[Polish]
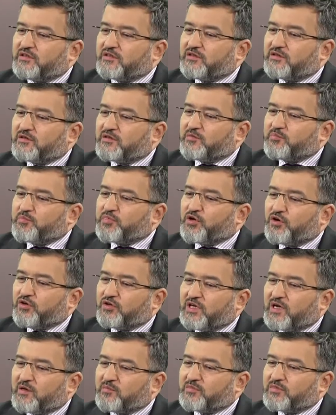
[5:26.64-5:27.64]
e,
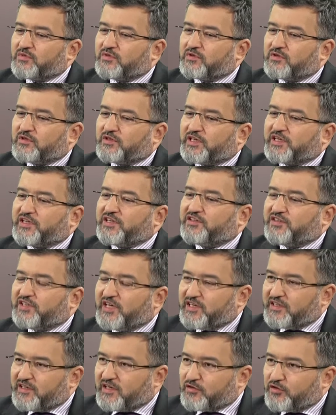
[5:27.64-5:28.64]
program, e, te
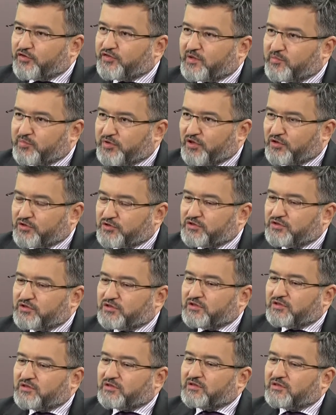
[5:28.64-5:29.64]
kryteria
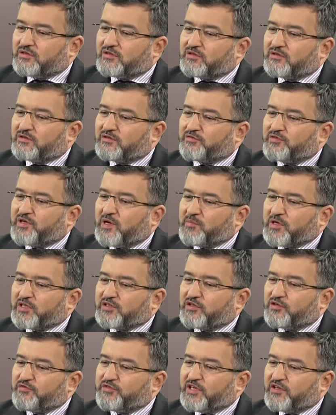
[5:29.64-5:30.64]
dostępności e, w ramach
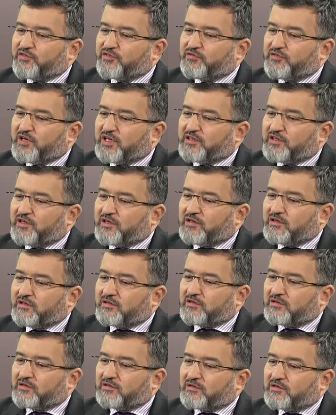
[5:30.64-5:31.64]
tego finansowania
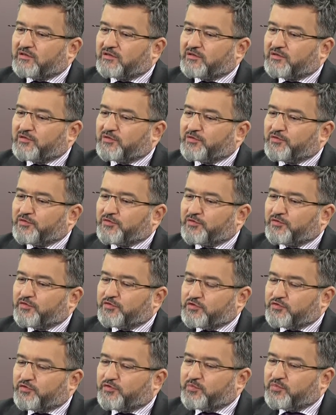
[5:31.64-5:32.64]

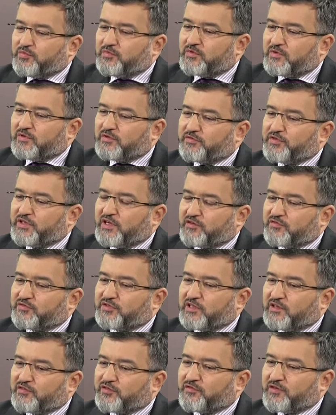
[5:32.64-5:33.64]
czy
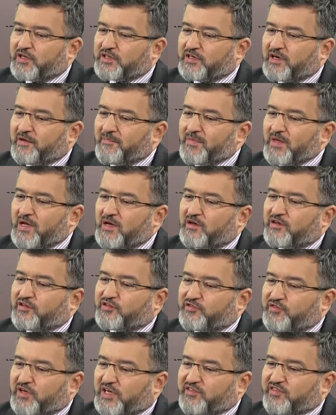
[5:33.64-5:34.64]
finansowania
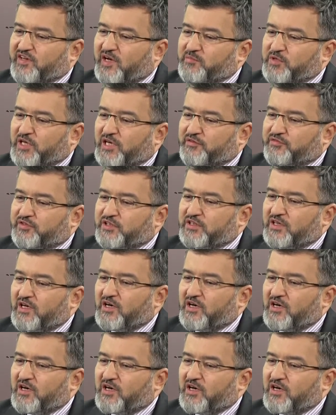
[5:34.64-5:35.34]
z gwarancjami EFI,